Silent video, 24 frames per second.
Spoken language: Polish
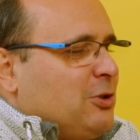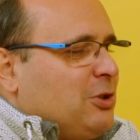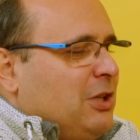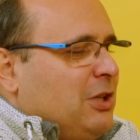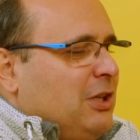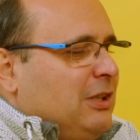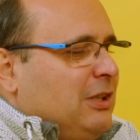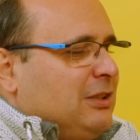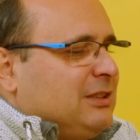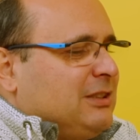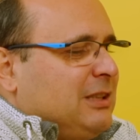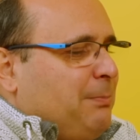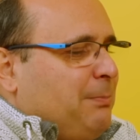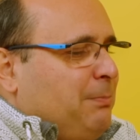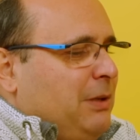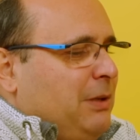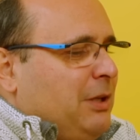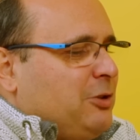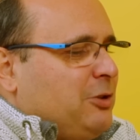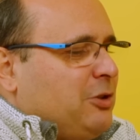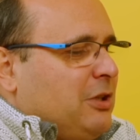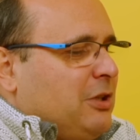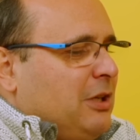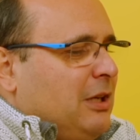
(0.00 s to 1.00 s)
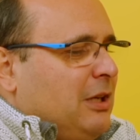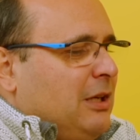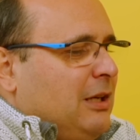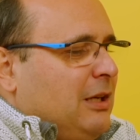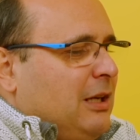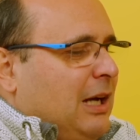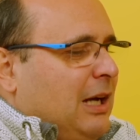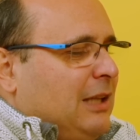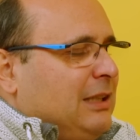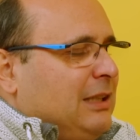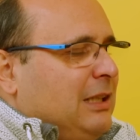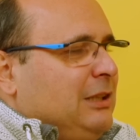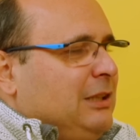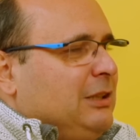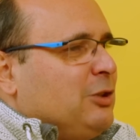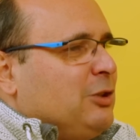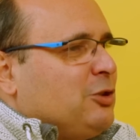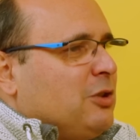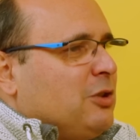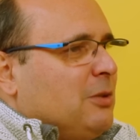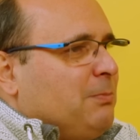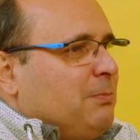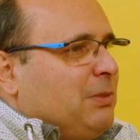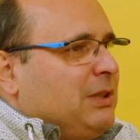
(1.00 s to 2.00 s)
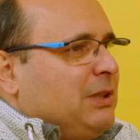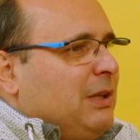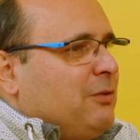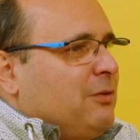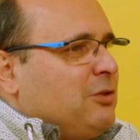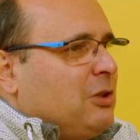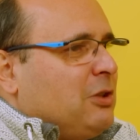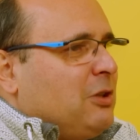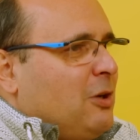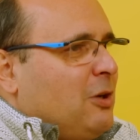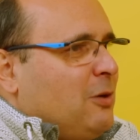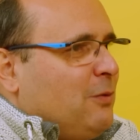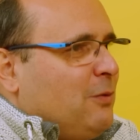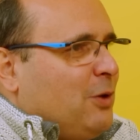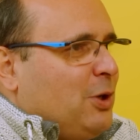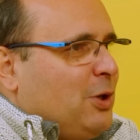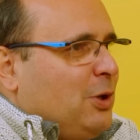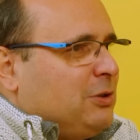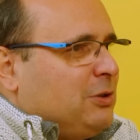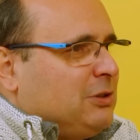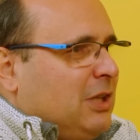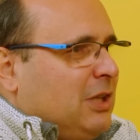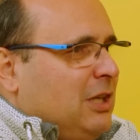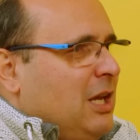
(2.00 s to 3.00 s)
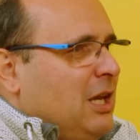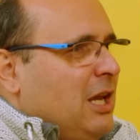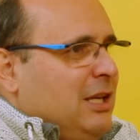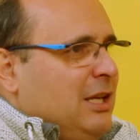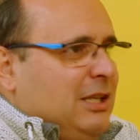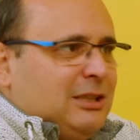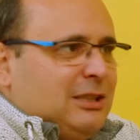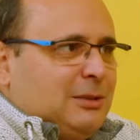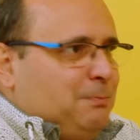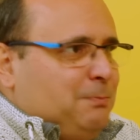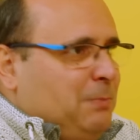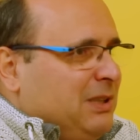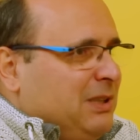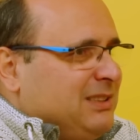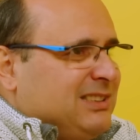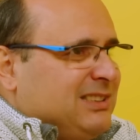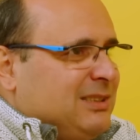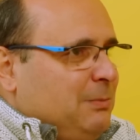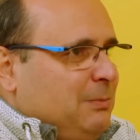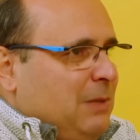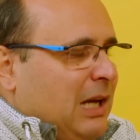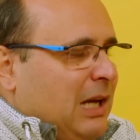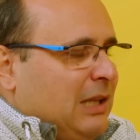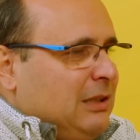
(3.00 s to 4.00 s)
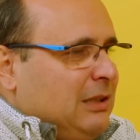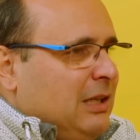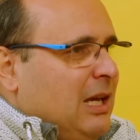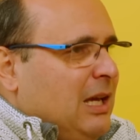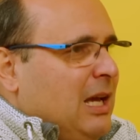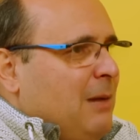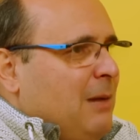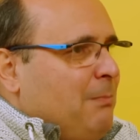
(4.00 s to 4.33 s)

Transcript: że zaplecze analityczne, badawcze na Nowogrodzkiej jest bez zmian,